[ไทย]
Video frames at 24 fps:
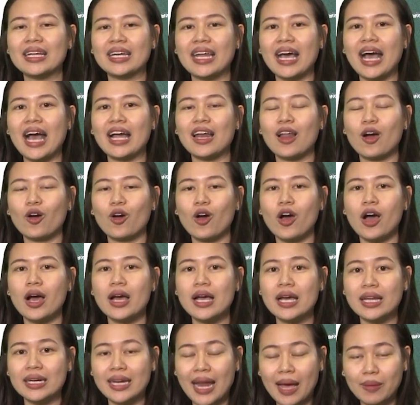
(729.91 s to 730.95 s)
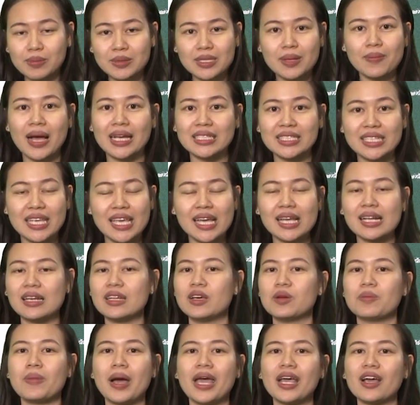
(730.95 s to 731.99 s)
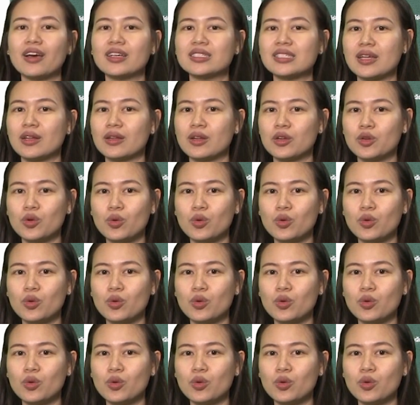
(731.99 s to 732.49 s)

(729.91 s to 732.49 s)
นะคะแล้วก็นับสมาชิกหรือไม่ก็จะ